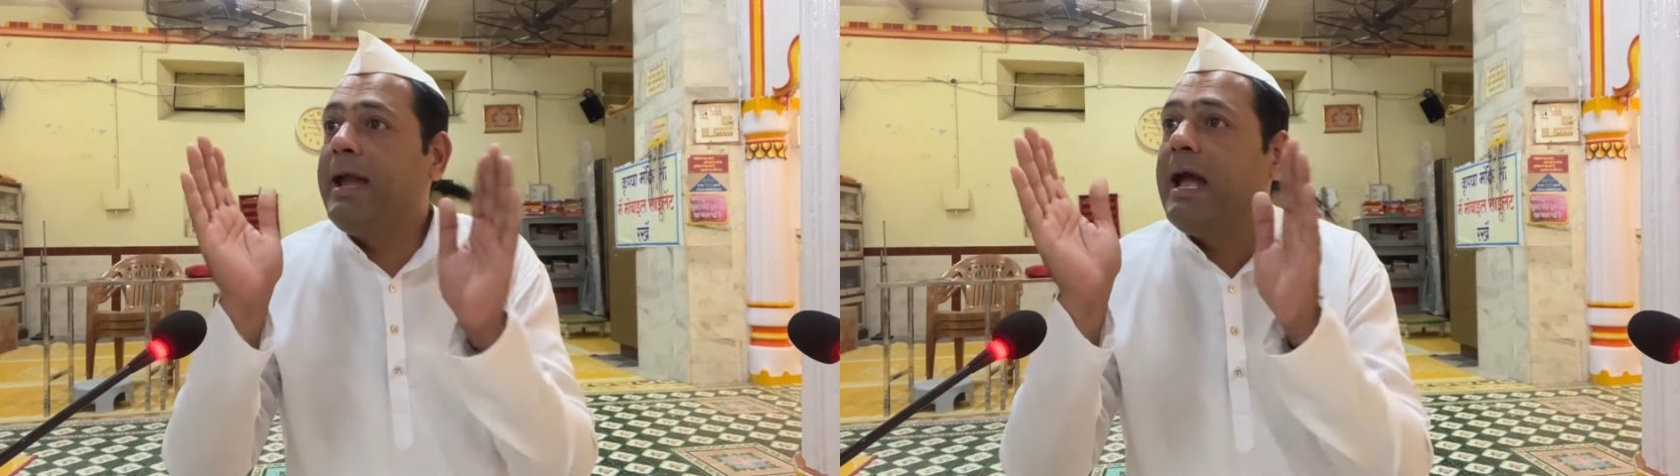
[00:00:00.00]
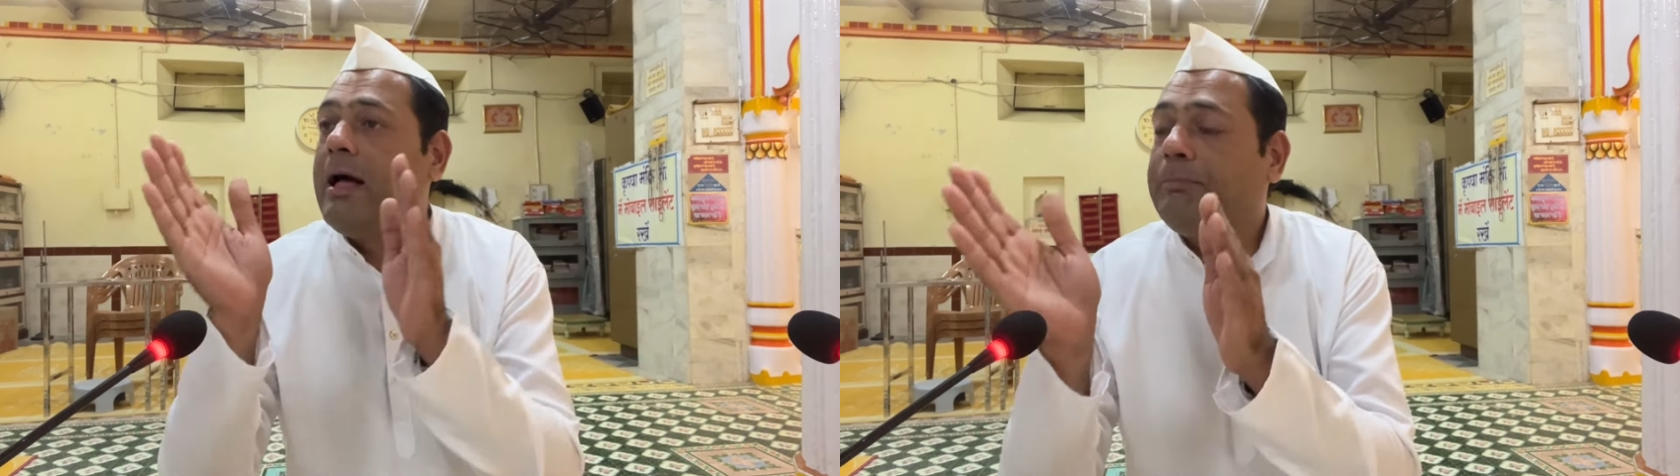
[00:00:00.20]

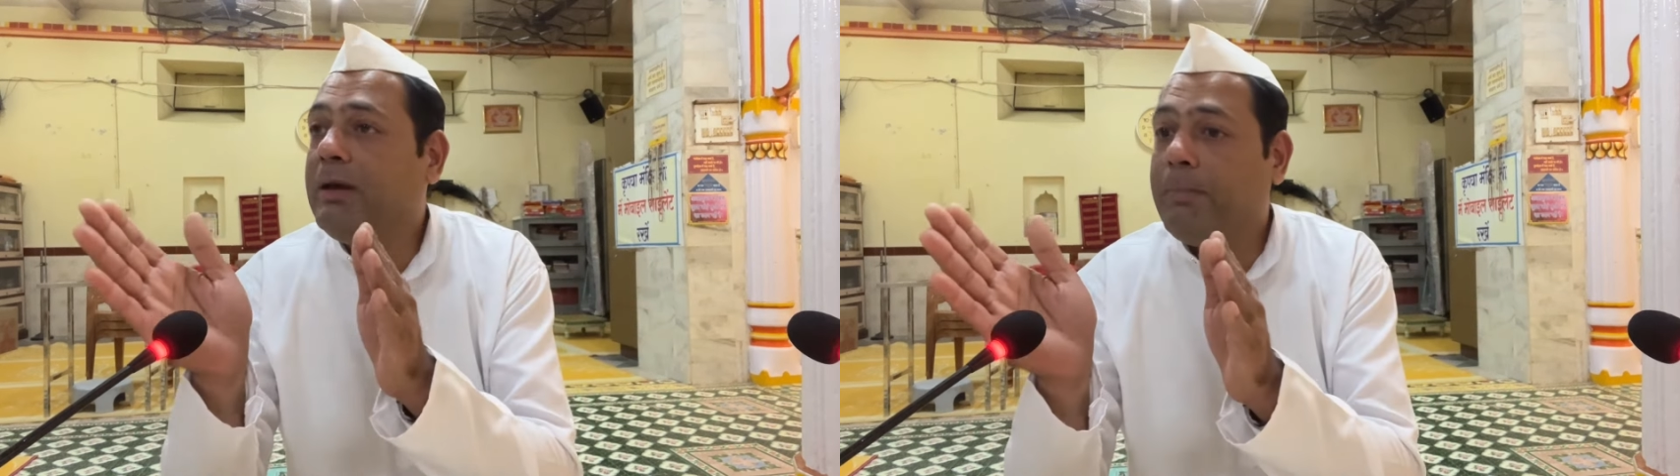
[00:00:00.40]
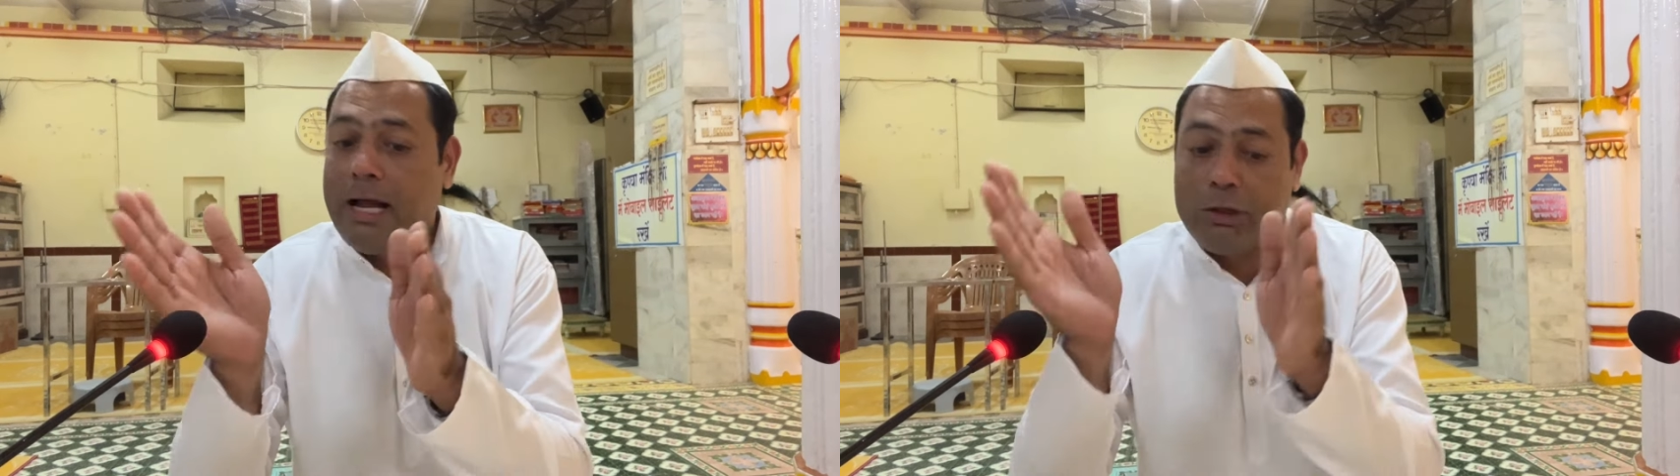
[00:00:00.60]
मैं
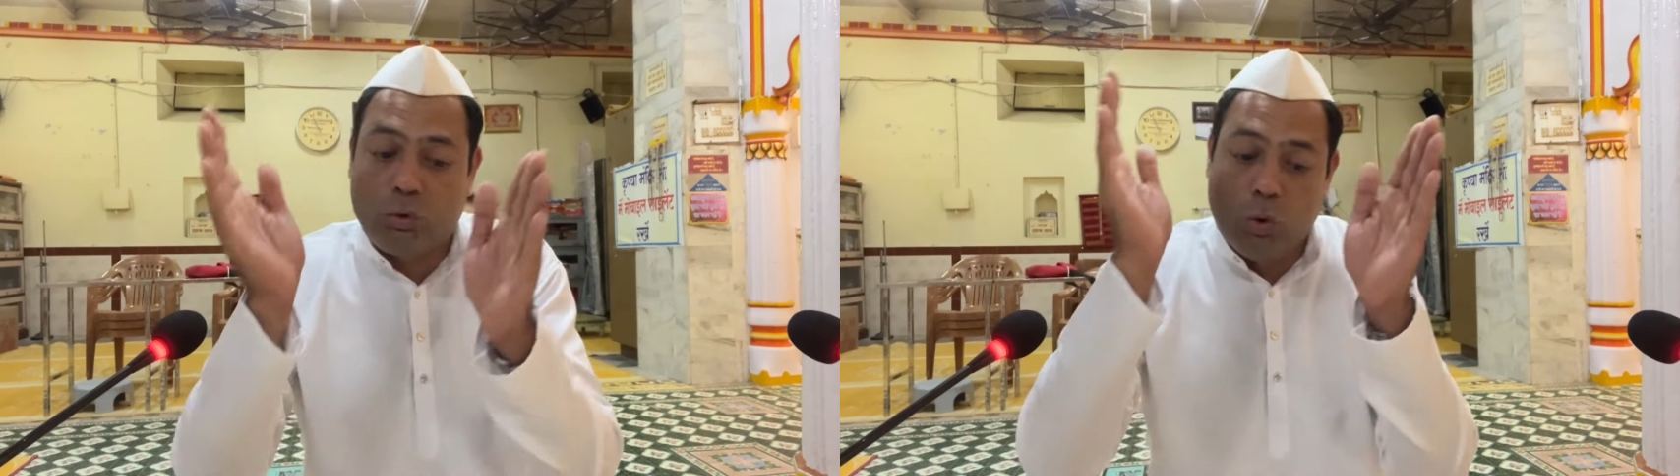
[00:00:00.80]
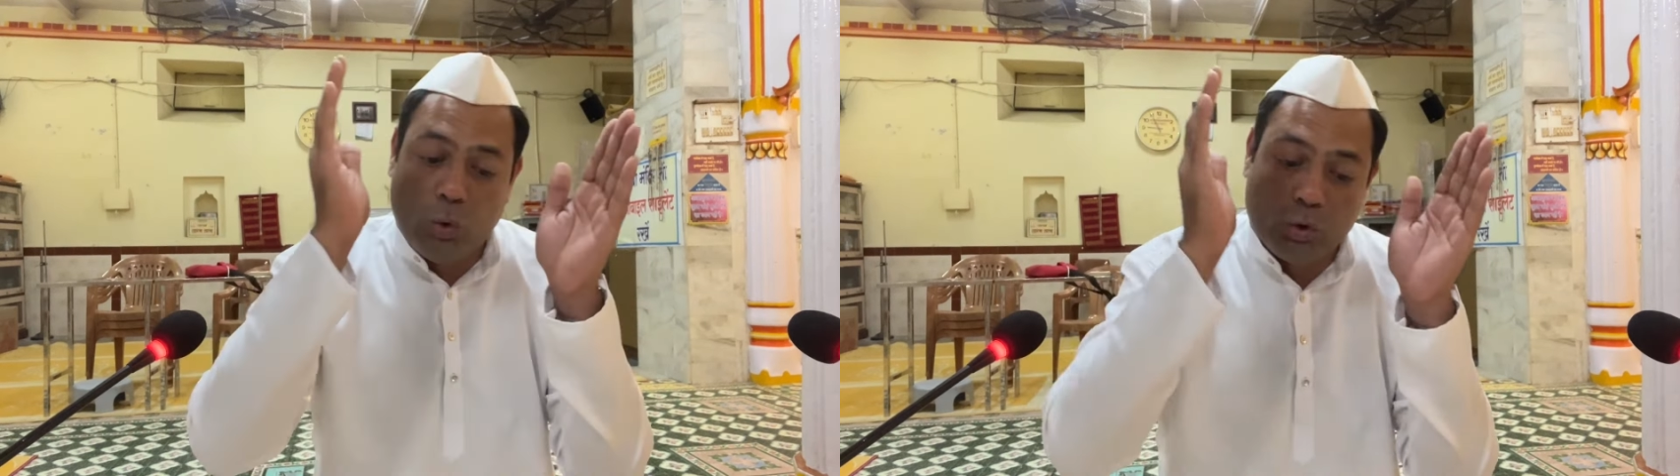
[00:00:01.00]
आपकी बात
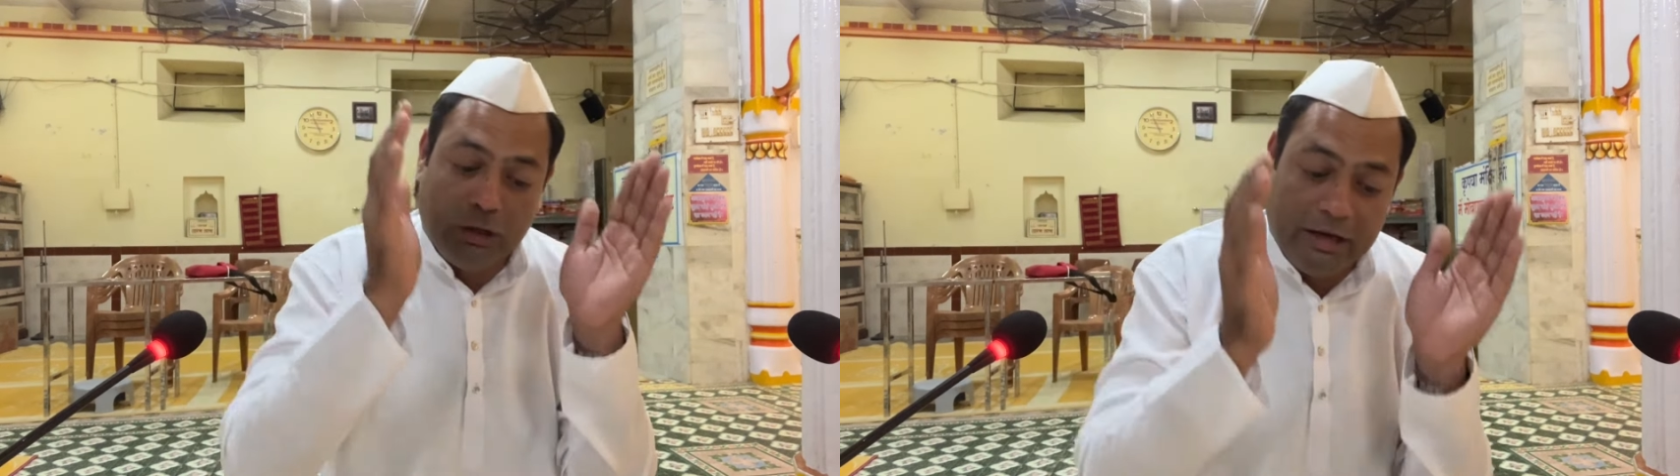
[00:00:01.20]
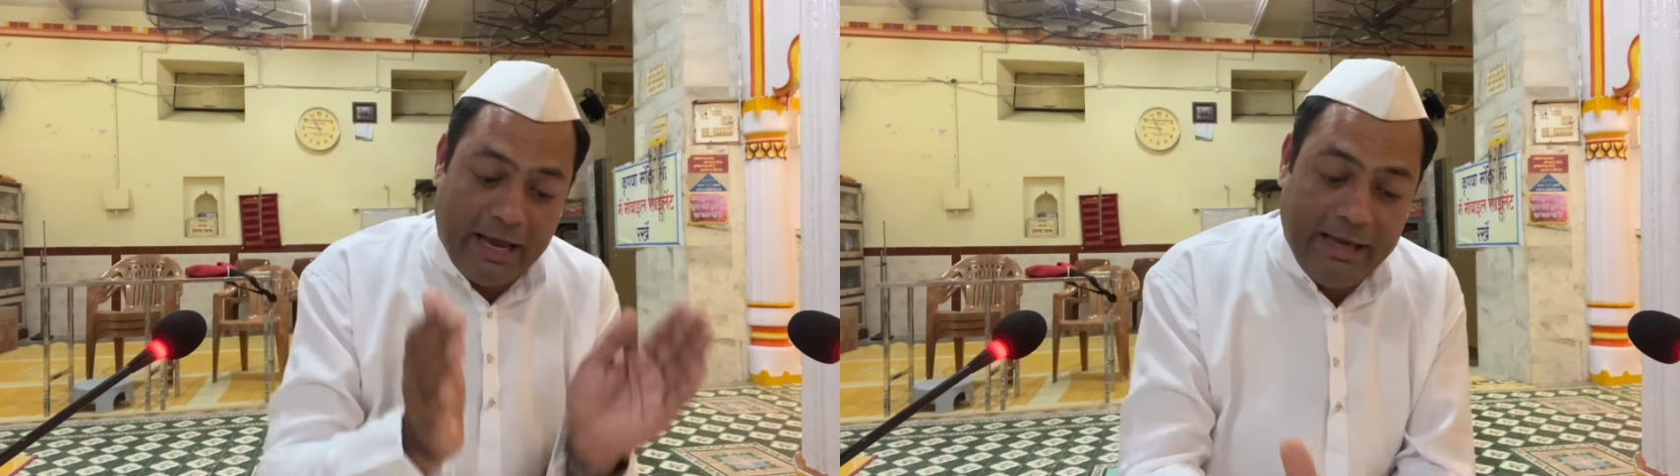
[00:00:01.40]
को
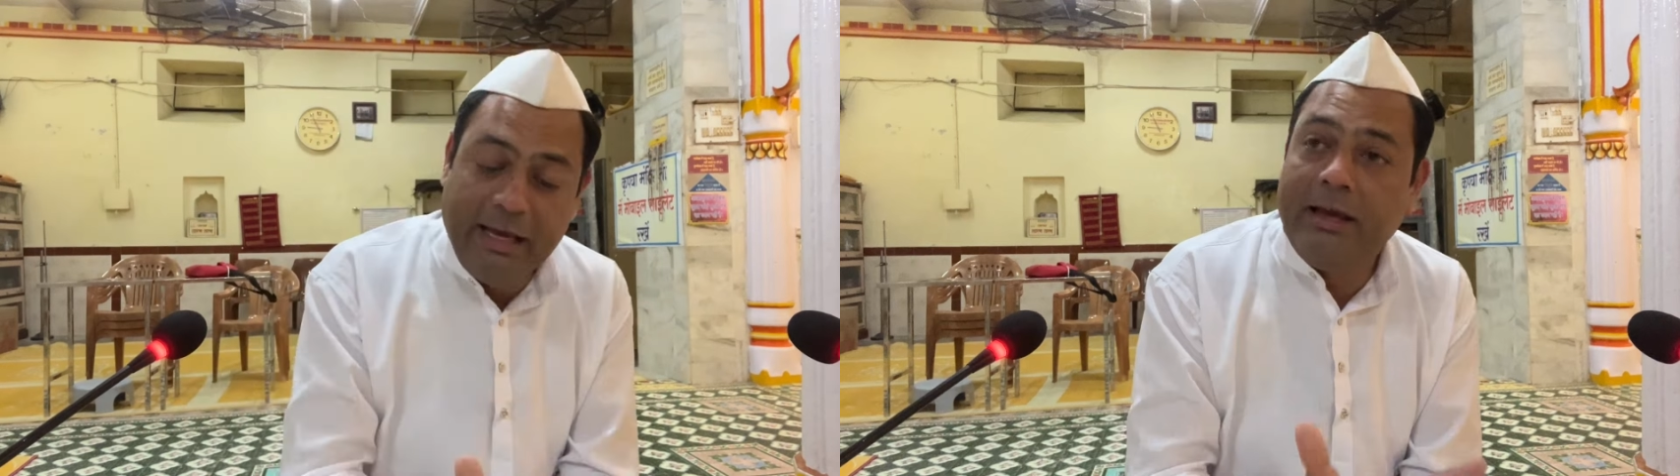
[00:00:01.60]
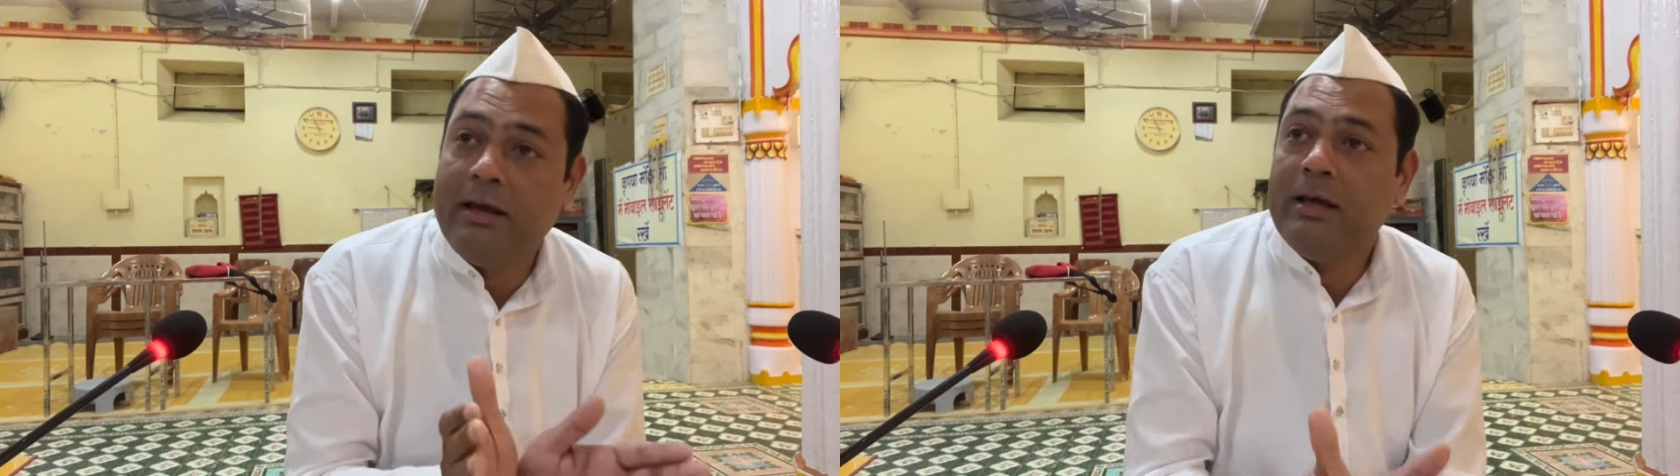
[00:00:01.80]
उतना ही